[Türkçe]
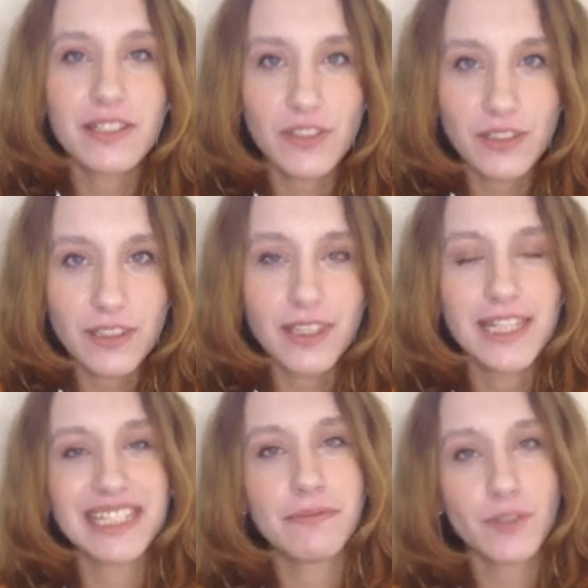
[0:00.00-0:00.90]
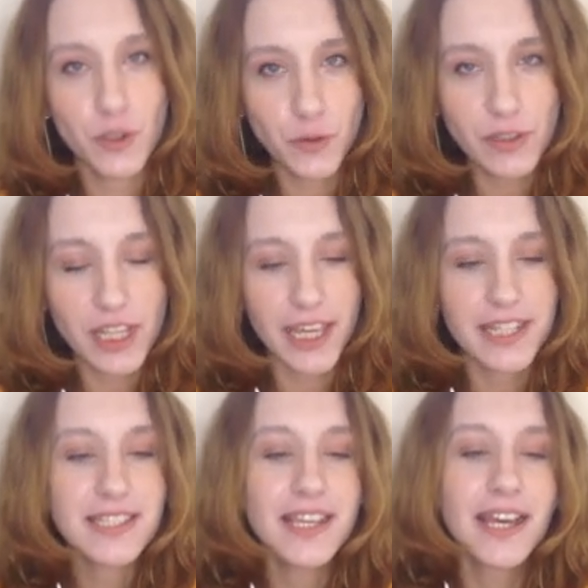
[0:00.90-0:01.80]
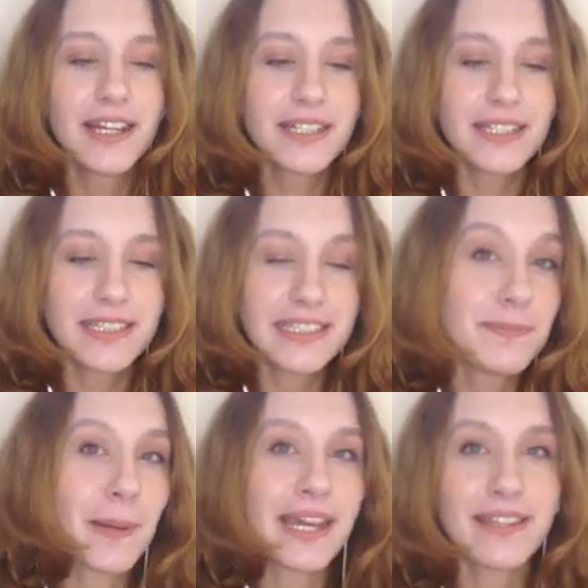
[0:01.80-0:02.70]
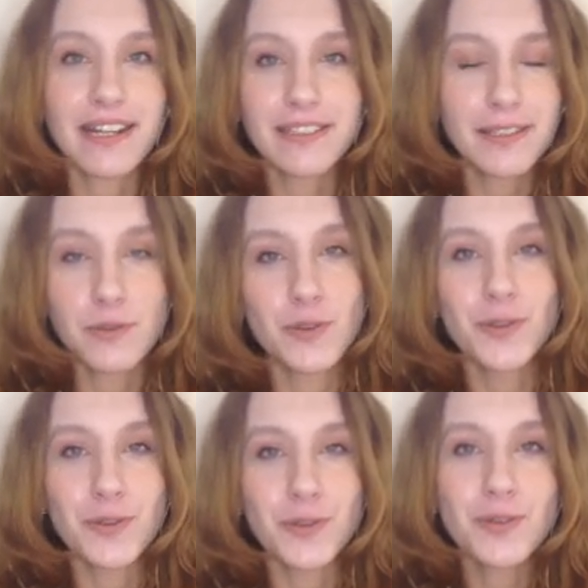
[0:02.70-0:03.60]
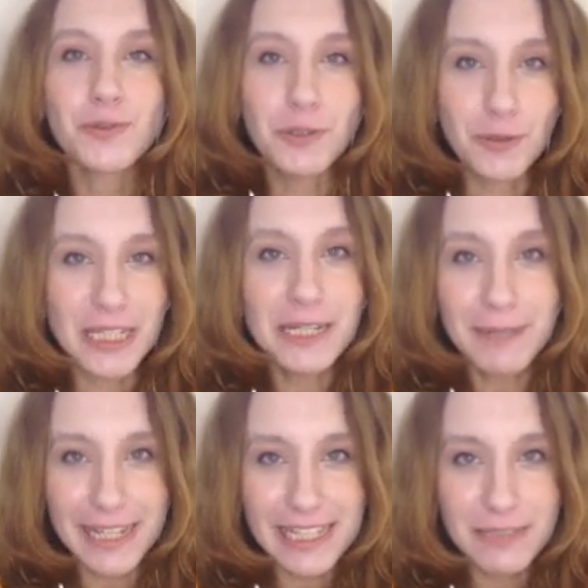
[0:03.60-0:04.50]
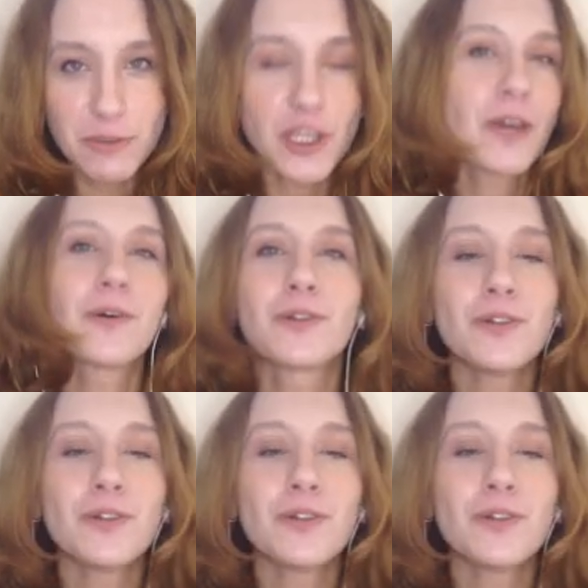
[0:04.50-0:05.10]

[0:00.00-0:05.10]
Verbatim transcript: paket çıktığında inceleme videosu da çekeriz. Siz paket hakkında ne düşünüyorsunuz? Sonunda beklediğimiz şey